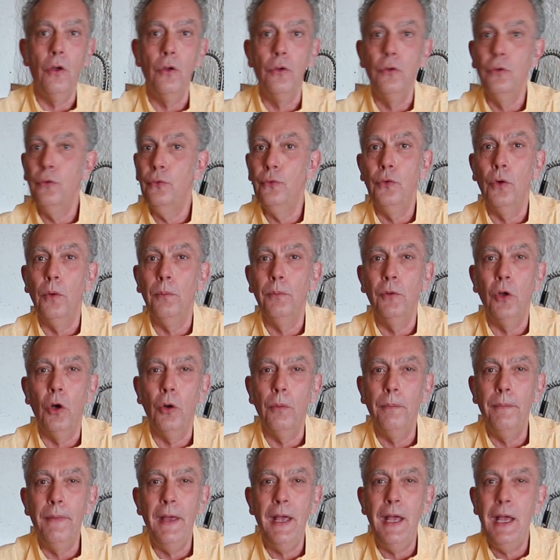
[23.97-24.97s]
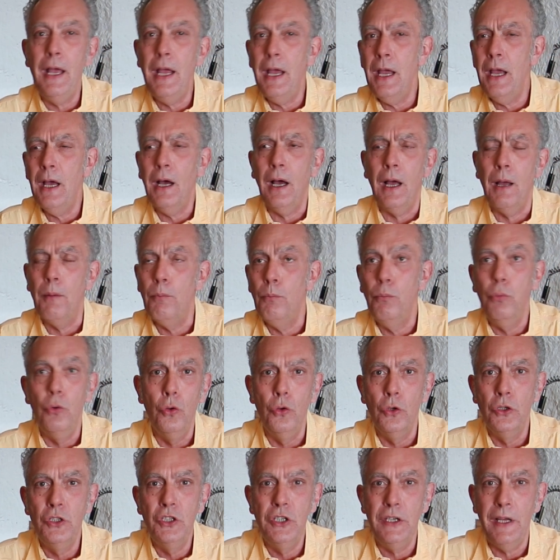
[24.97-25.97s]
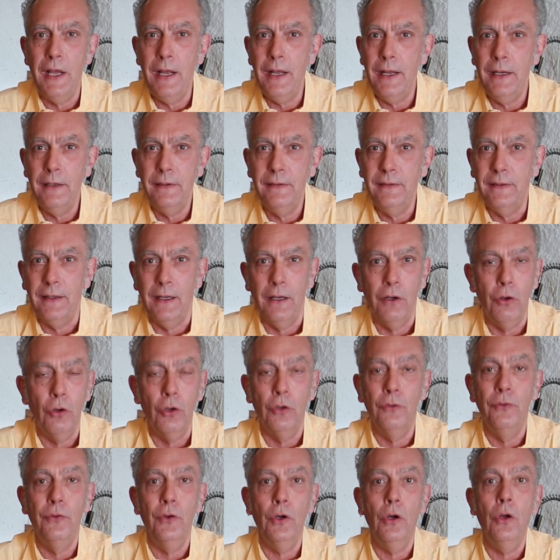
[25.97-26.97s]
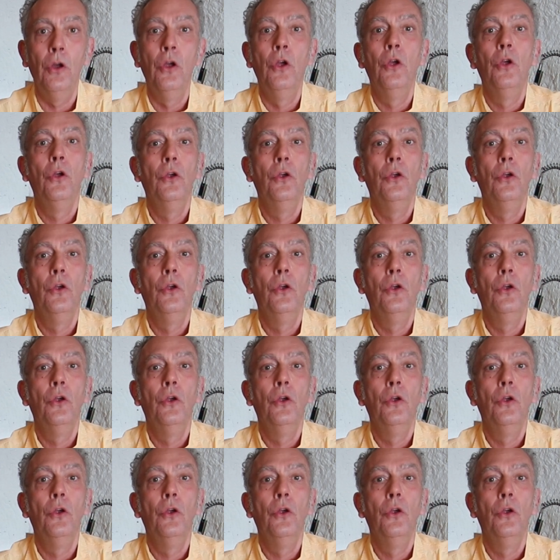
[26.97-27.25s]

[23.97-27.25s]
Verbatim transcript: une fourme d'Ambert, un bleu gex, un Roquefort,